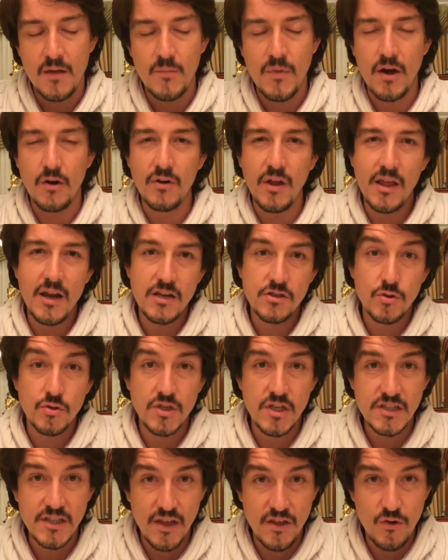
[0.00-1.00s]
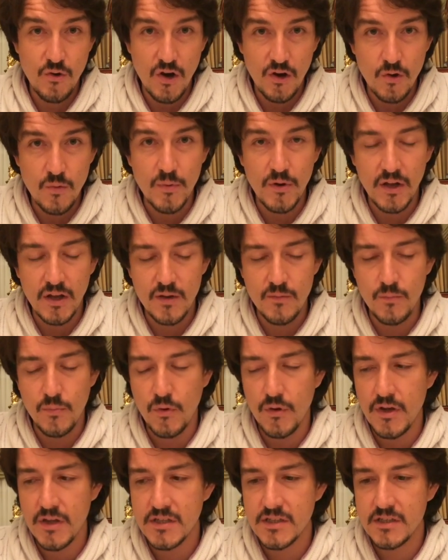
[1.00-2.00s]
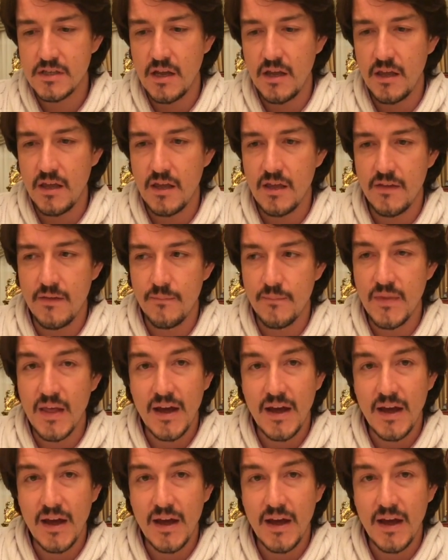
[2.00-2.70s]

Mira, una de las cosas que yo hago, por ejemplo, es eh,